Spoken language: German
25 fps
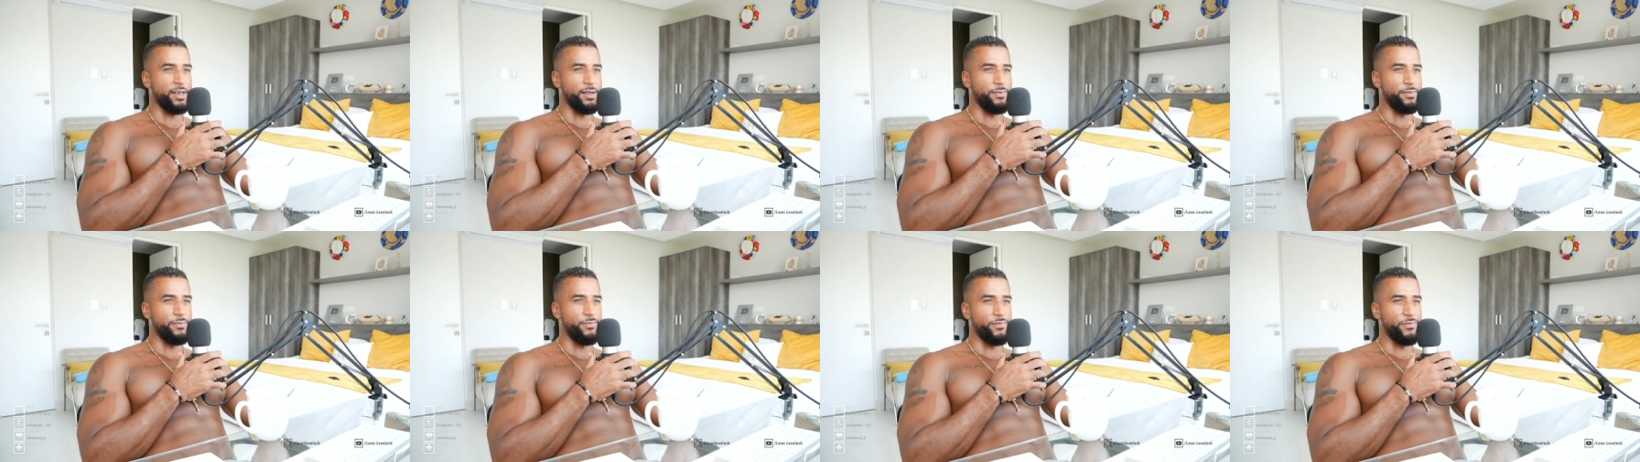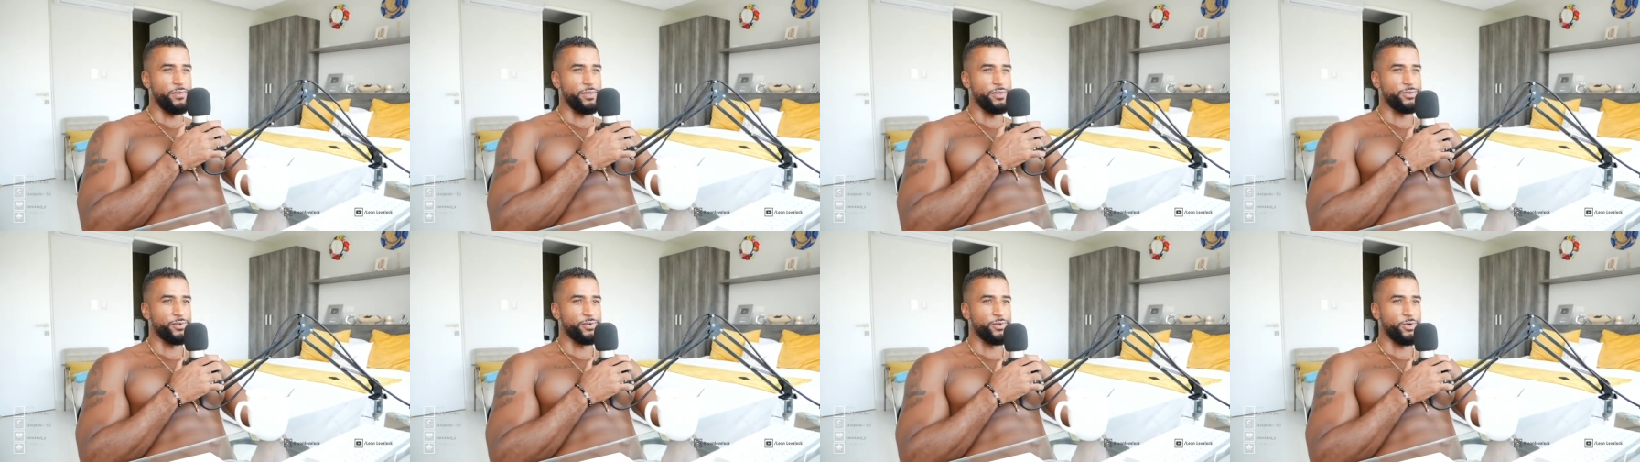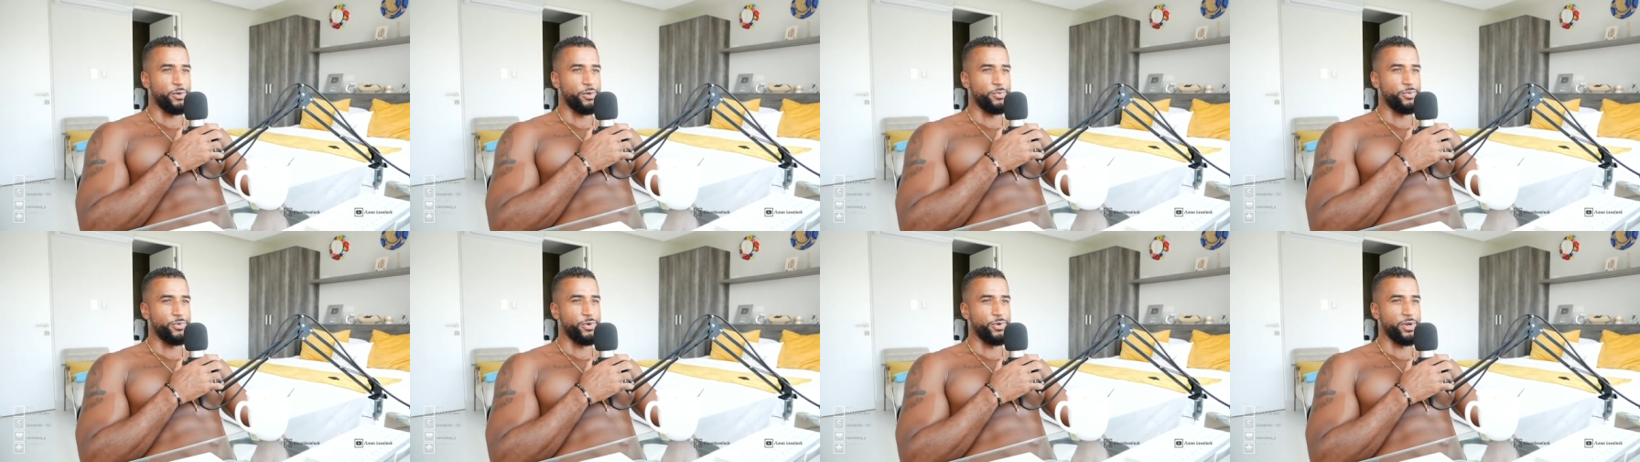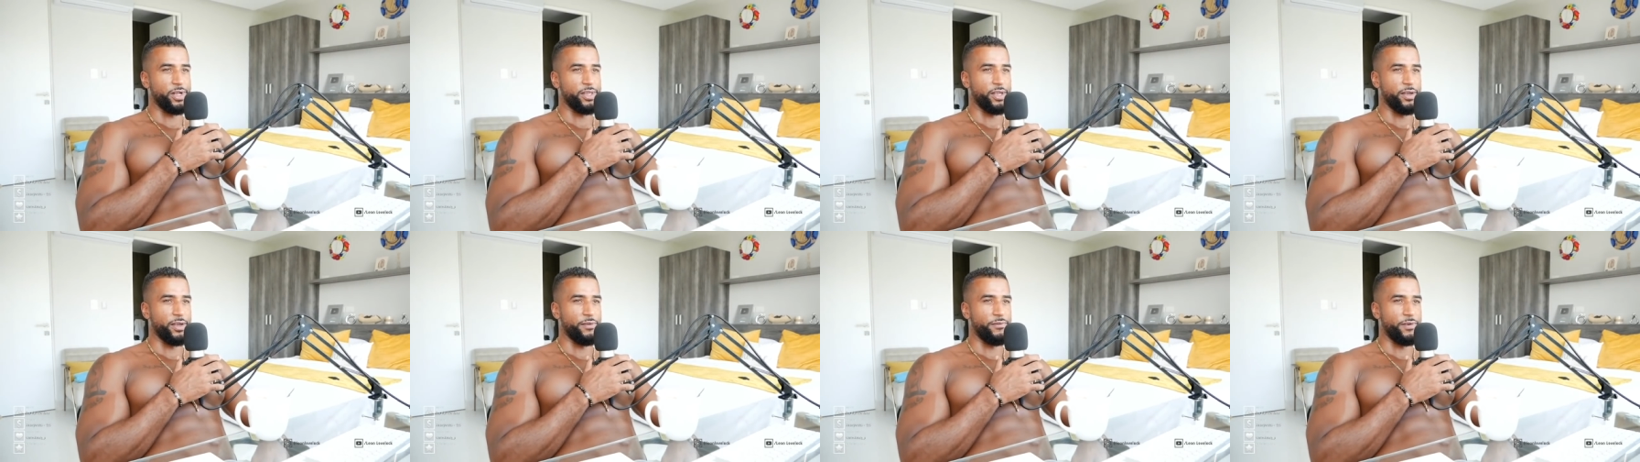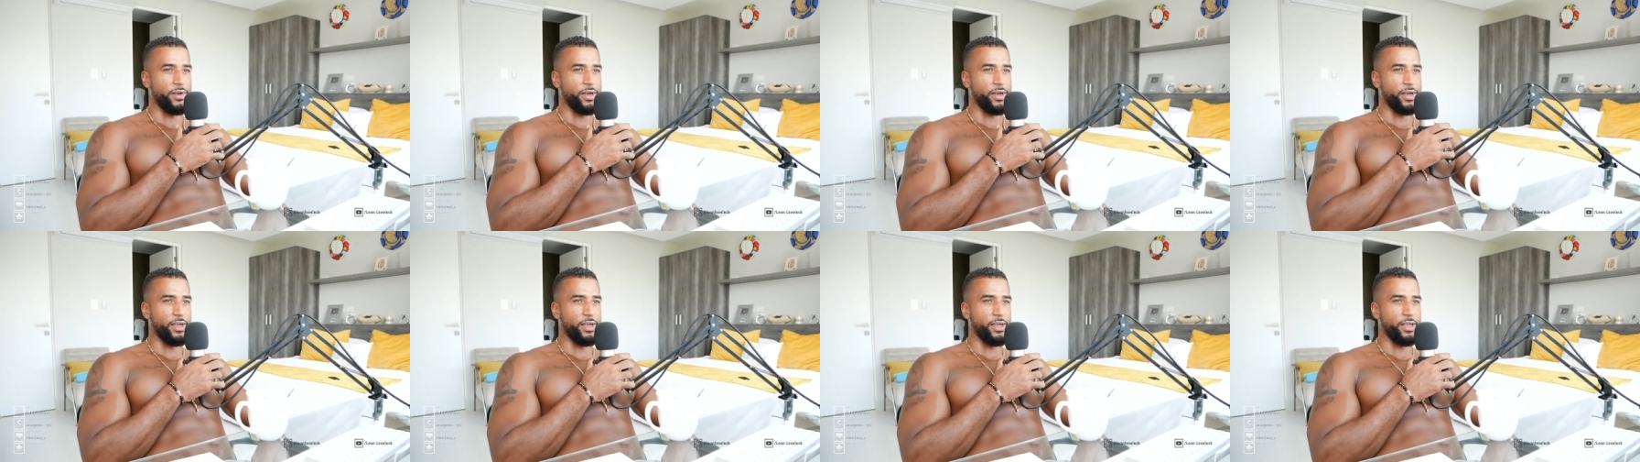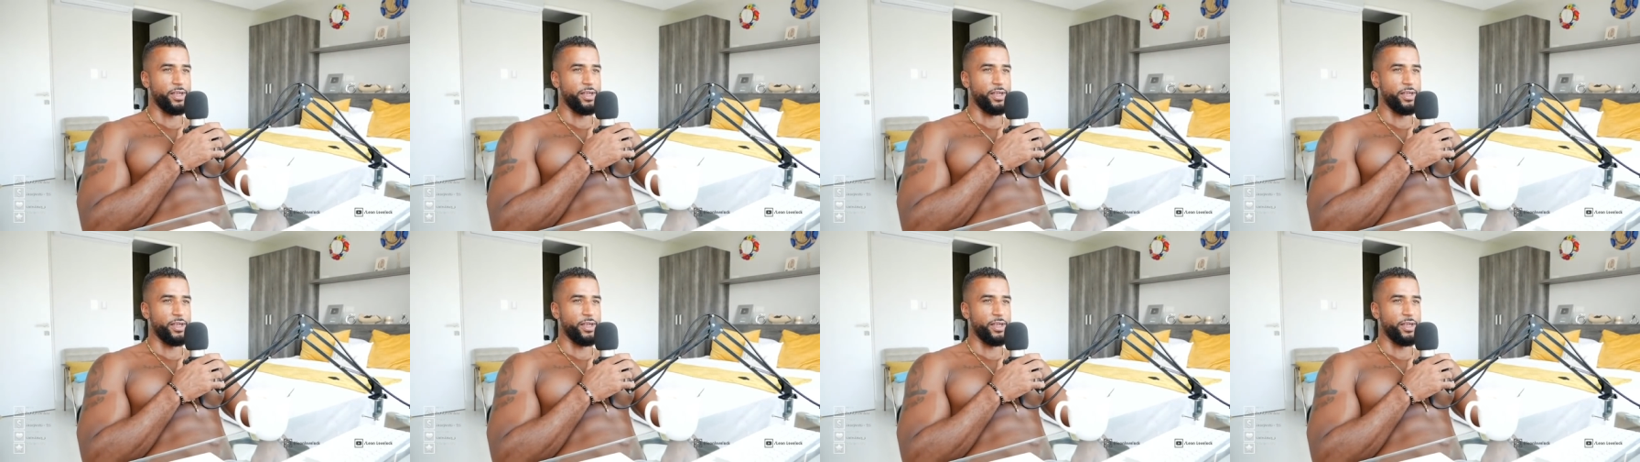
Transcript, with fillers: leben willst oder ob du halt einfach